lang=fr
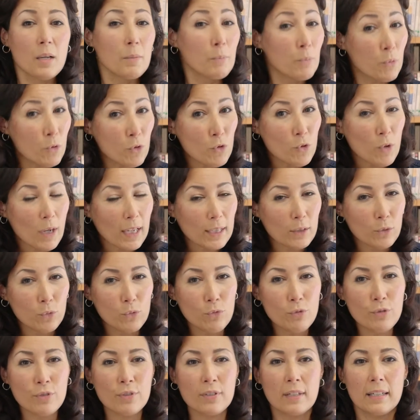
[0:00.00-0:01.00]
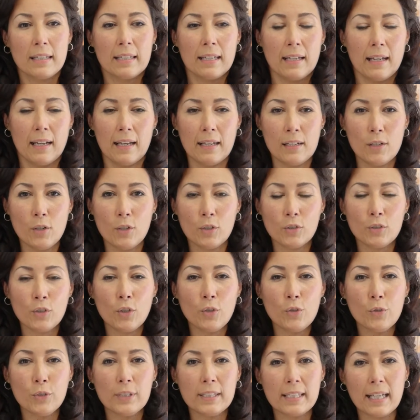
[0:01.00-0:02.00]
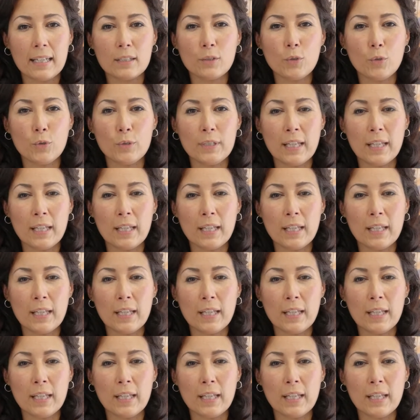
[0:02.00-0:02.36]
Bonjour à tous. Alors, dans le cadre